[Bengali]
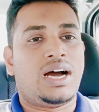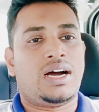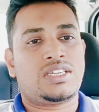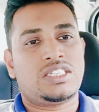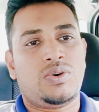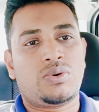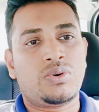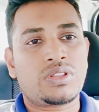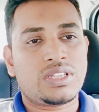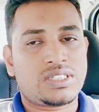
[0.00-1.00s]
আসা যাওয়া
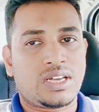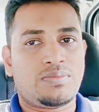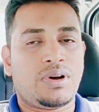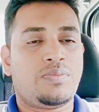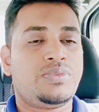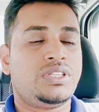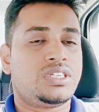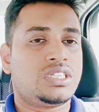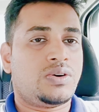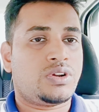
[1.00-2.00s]
করতে চান বা আপনি
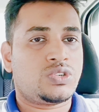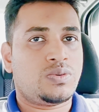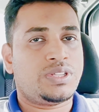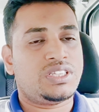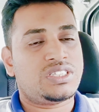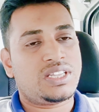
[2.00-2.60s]
দেশে যাওয়ার সময় বা দেশ